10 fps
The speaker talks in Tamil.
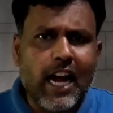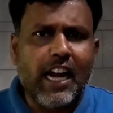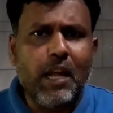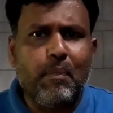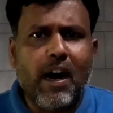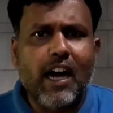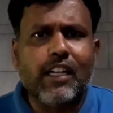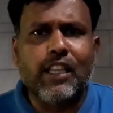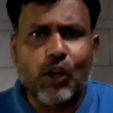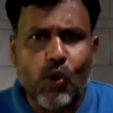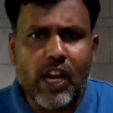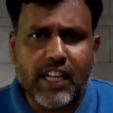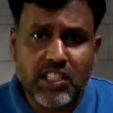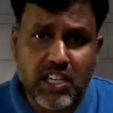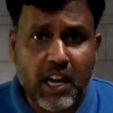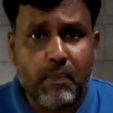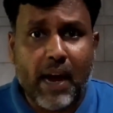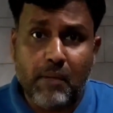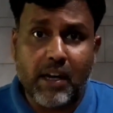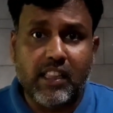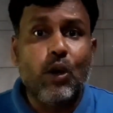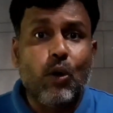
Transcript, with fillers: கண்டிப்பாக இந்த கூகுள் அசிஸ்டண்டை பயன்படுத்தி